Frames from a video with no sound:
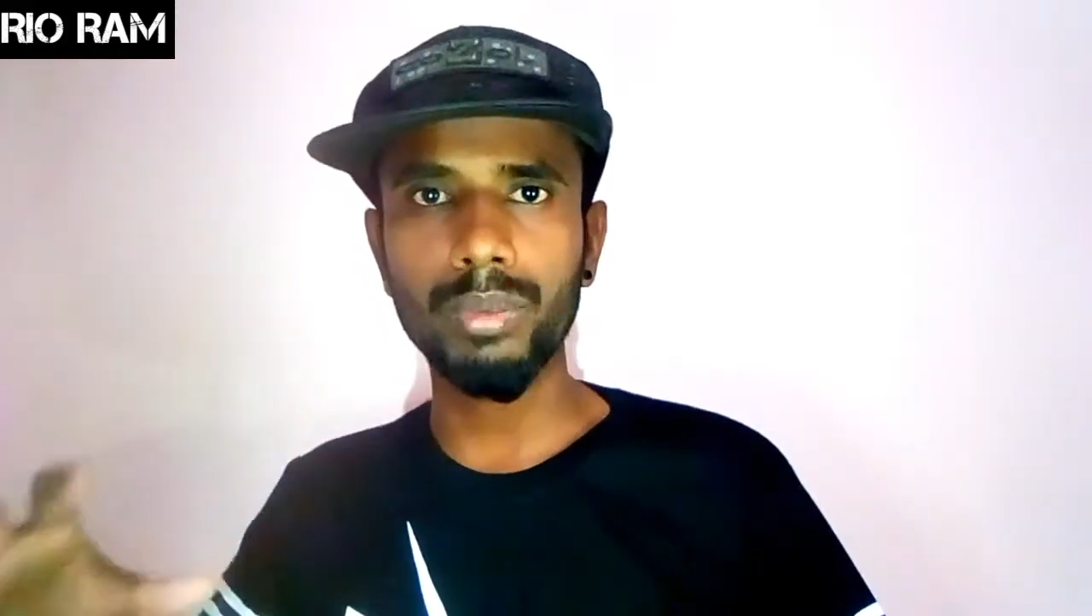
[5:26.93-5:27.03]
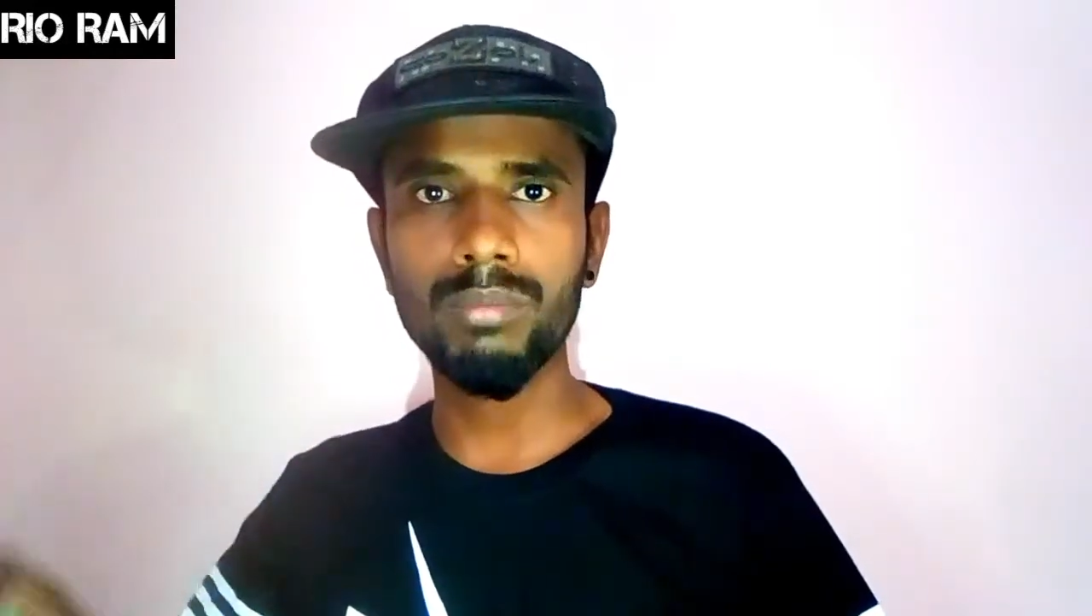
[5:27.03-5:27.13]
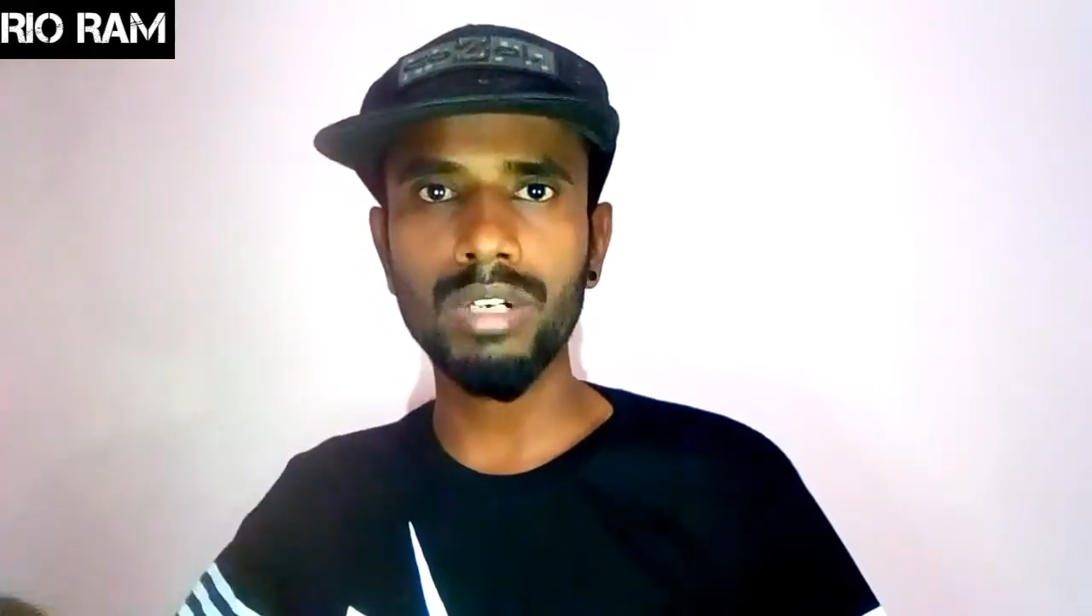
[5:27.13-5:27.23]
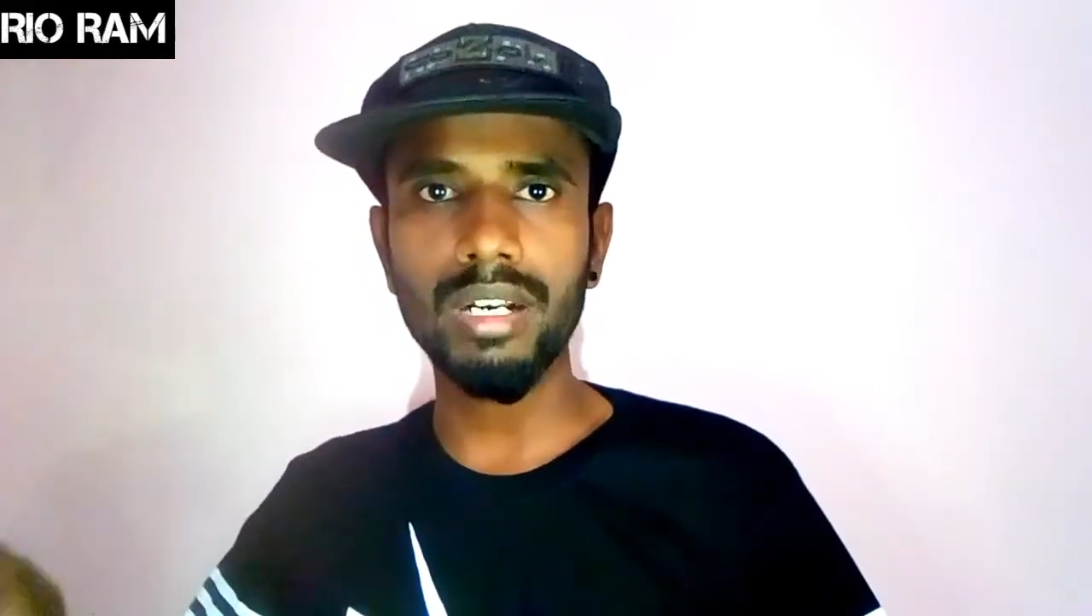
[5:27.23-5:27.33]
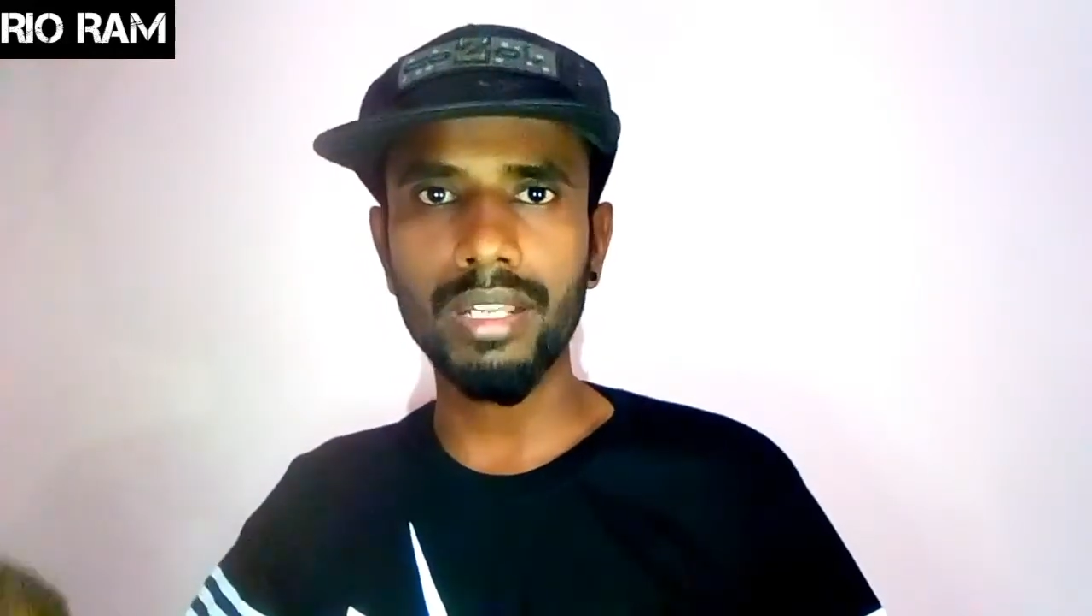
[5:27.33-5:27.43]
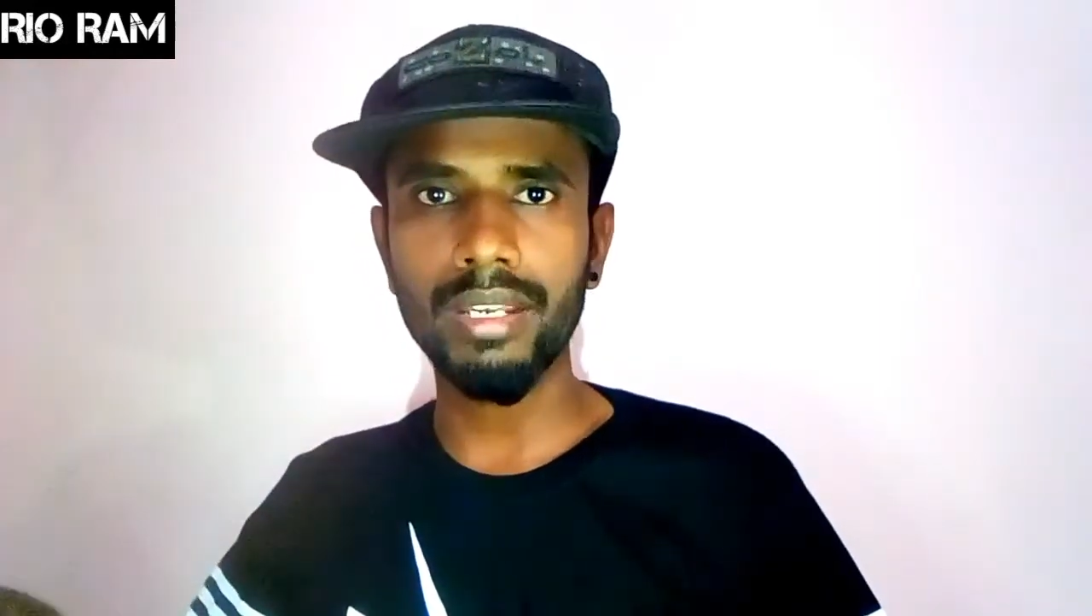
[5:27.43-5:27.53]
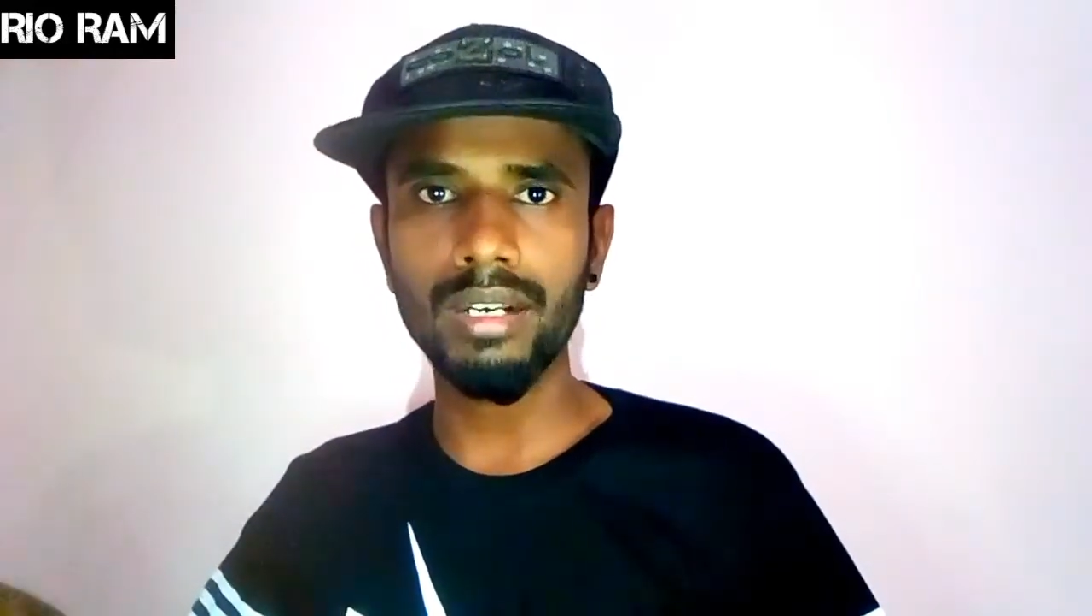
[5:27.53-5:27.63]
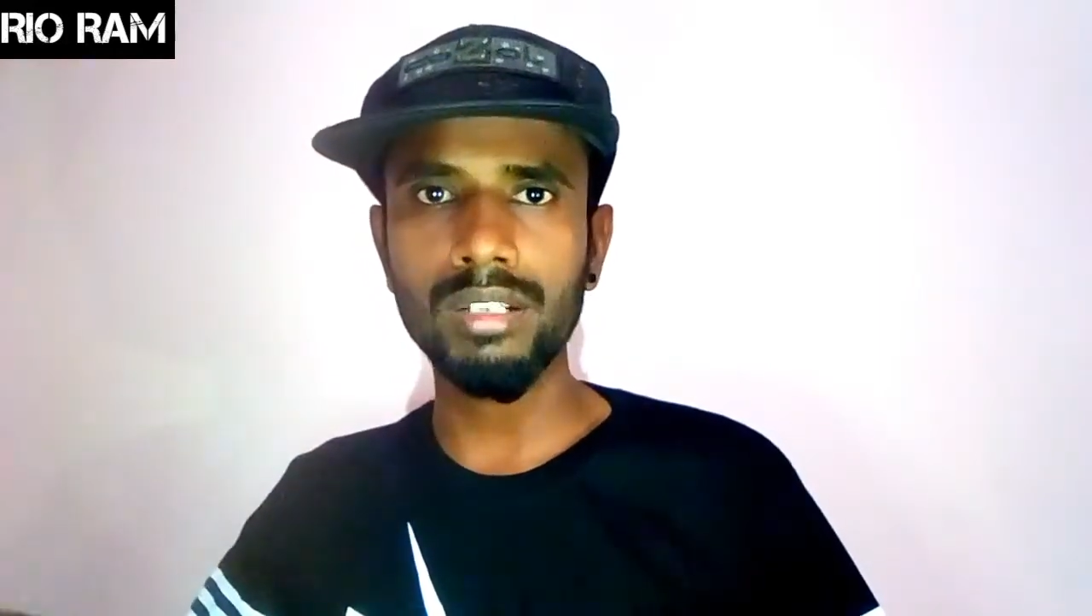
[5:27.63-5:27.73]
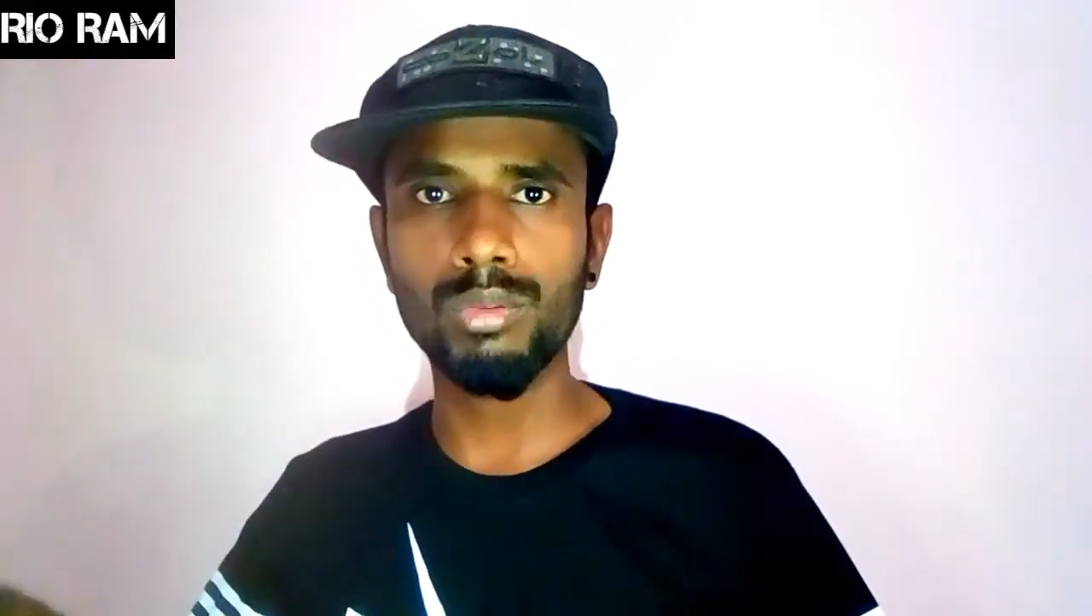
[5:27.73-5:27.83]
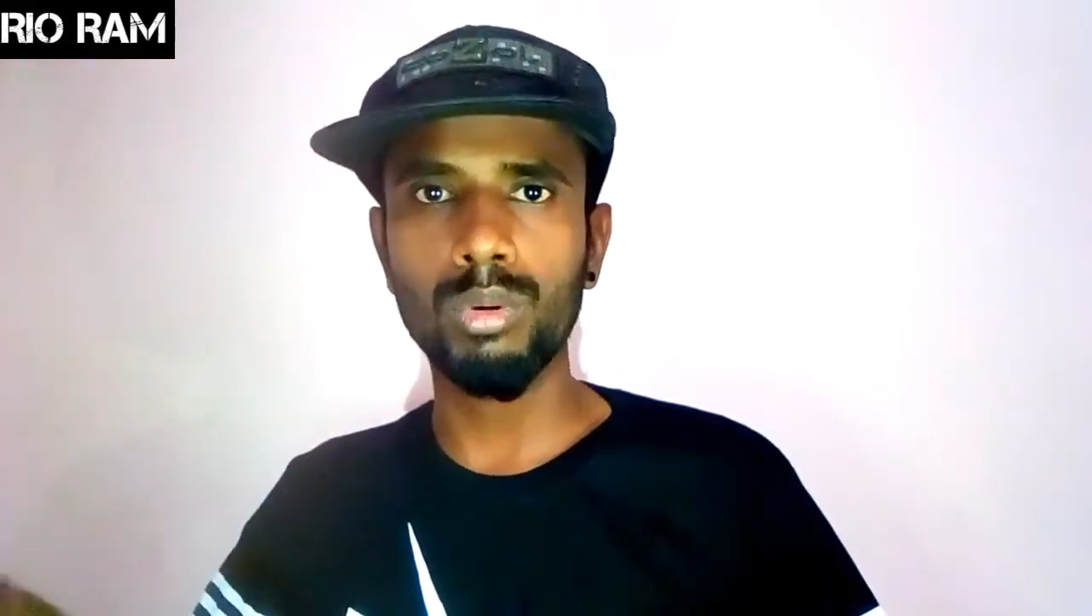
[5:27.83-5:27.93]

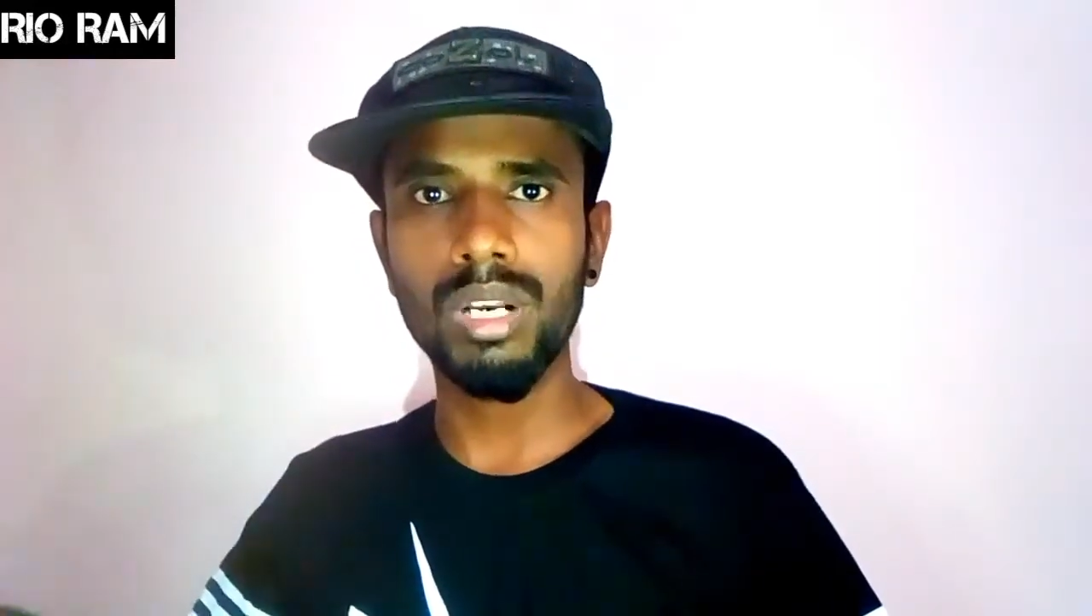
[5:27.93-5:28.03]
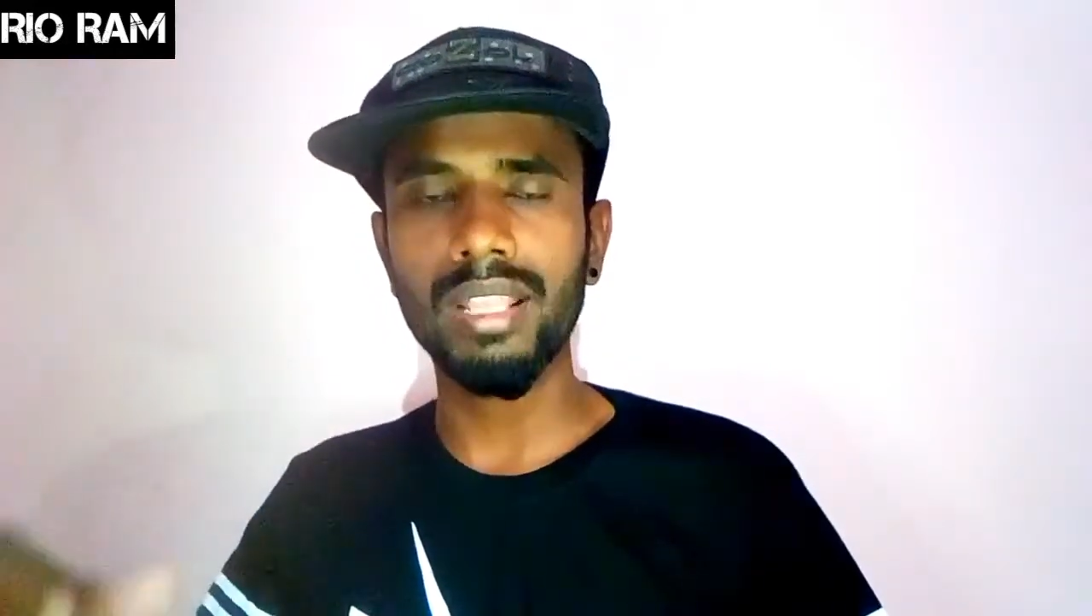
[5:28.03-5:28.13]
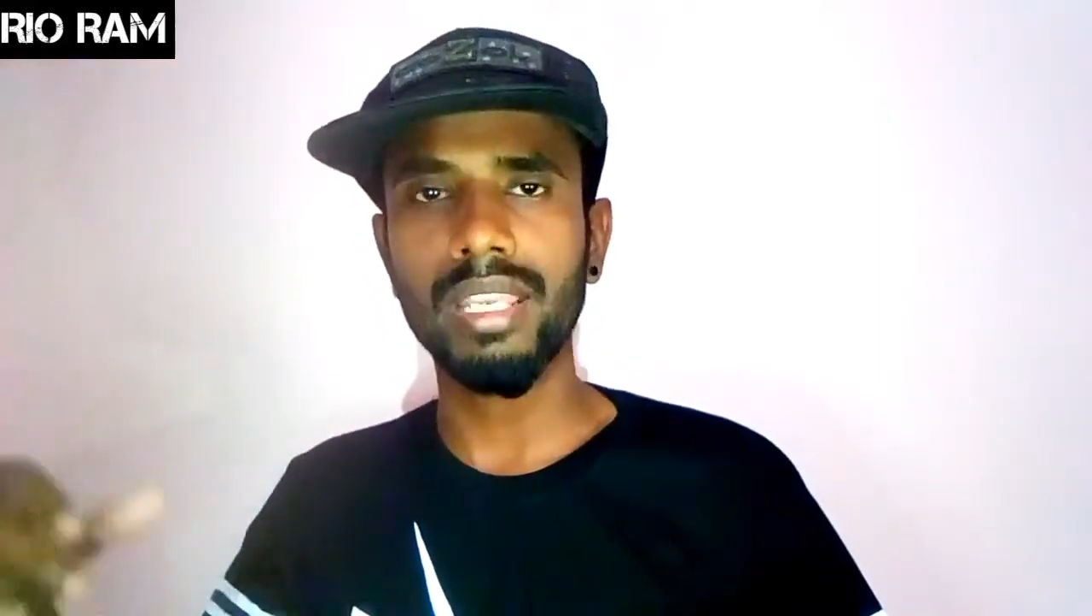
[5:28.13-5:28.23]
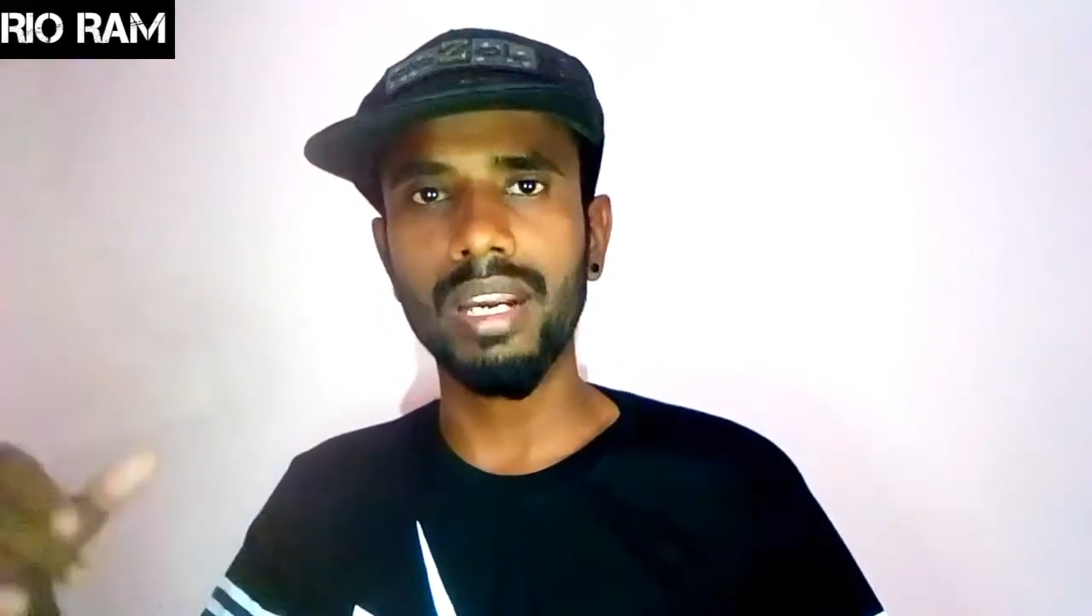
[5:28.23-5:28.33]
பெரும்பாடயங்கள்னு சொல்கிற அந்த